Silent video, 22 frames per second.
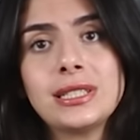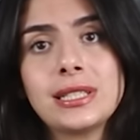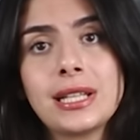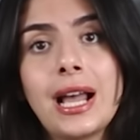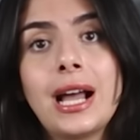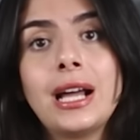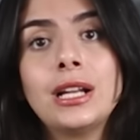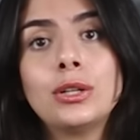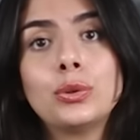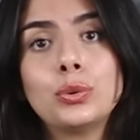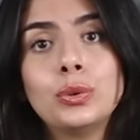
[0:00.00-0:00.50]

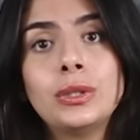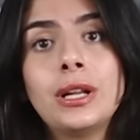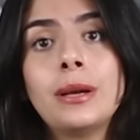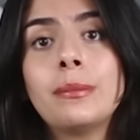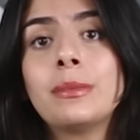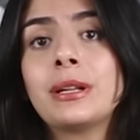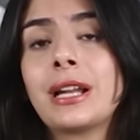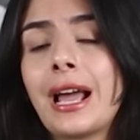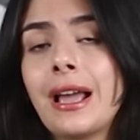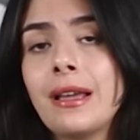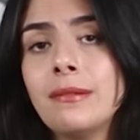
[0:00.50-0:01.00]
ساعة الأولى
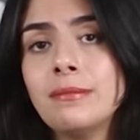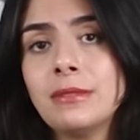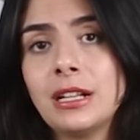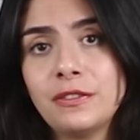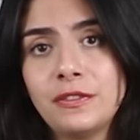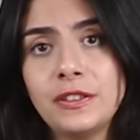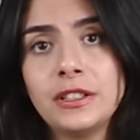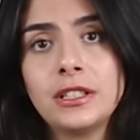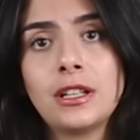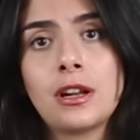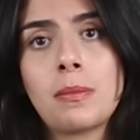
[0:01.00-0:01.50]
من عام
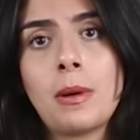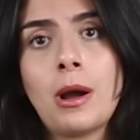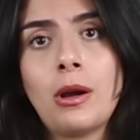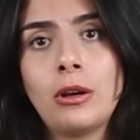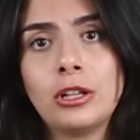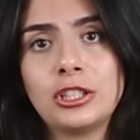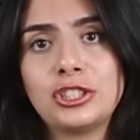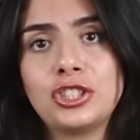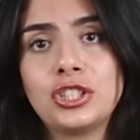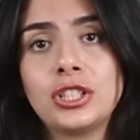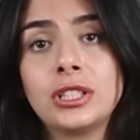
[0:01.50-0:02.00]

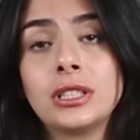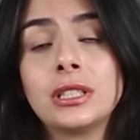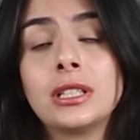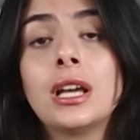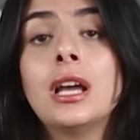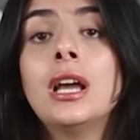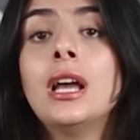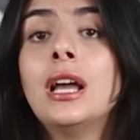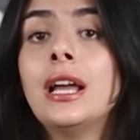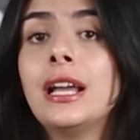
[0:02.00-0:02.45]
2024